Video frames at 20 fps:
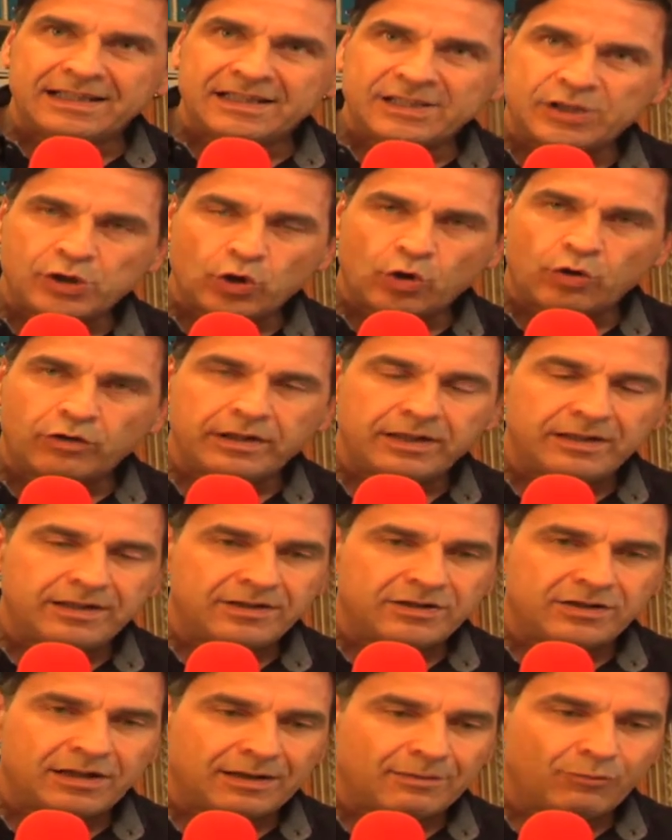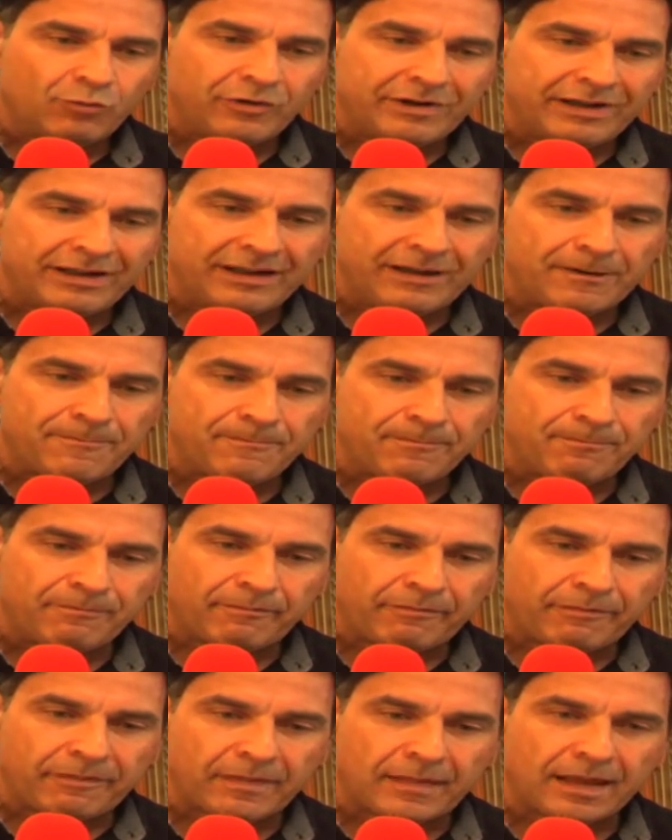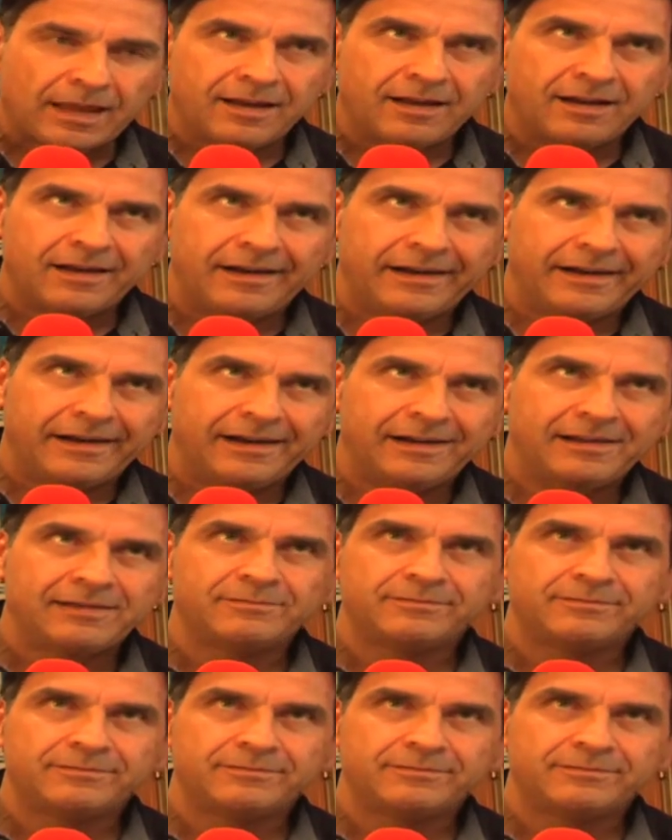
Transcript: zone diciamo, che... Mh, mm, ah,